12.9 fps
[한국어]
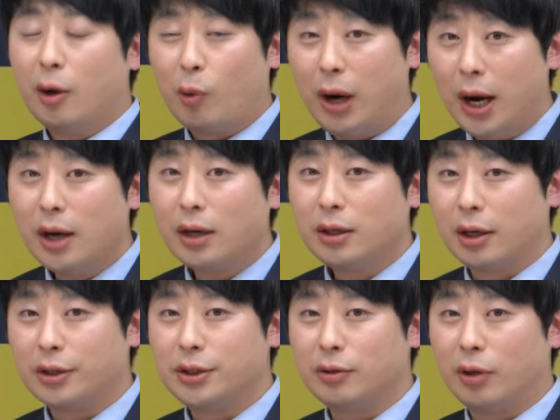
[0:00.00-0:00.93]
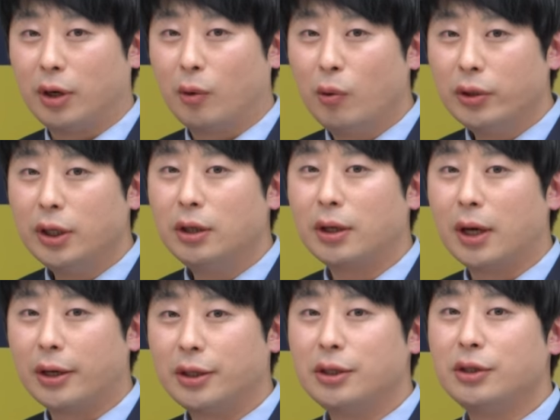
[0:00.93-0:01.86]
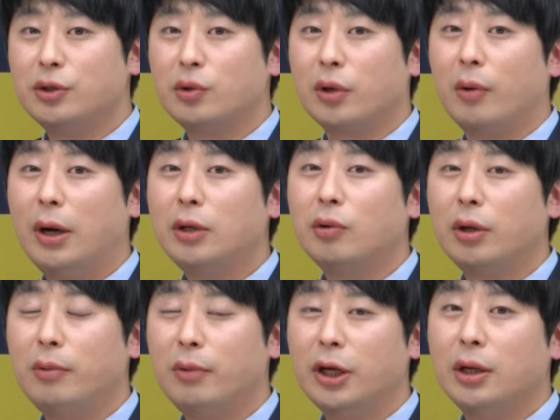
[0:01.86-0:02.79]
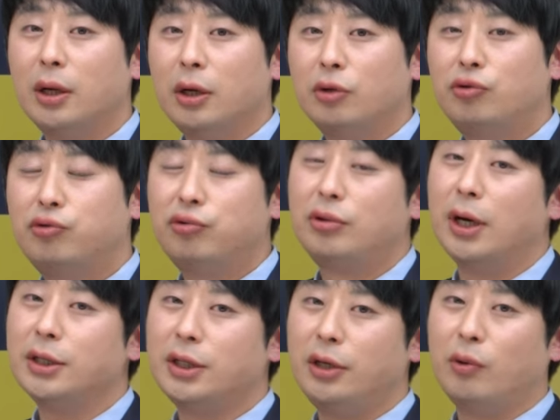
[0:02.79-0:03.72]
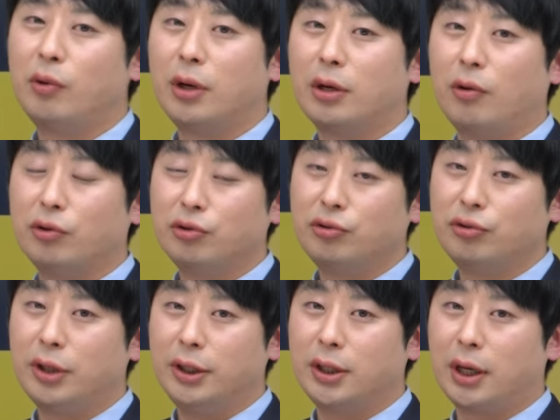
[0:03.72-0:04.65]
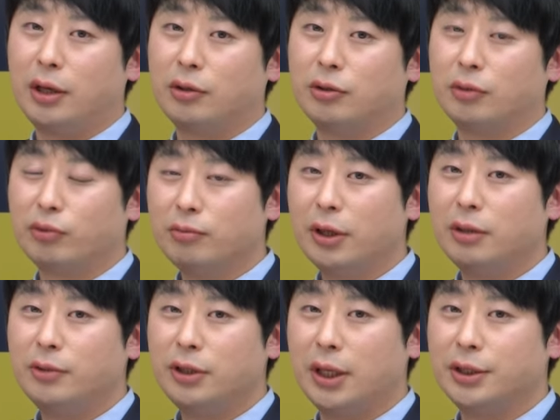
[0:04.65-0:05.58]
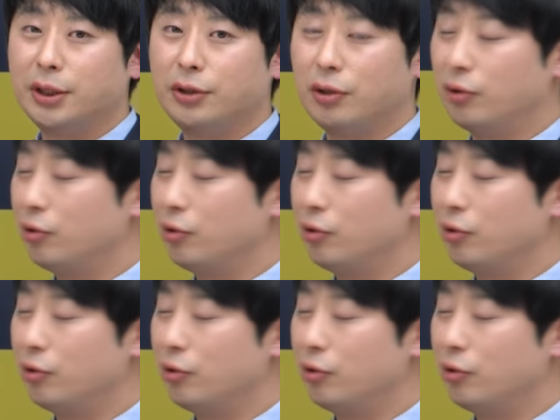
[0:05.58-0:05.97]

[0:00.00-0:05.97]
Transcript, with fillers: 과학을 가르치거나 코딩을 가르치는 쪽의 활동이면 두 가지의 효과를 얻을 수가 있다는 거죠. 무슨 말씀인지 아시겠죠?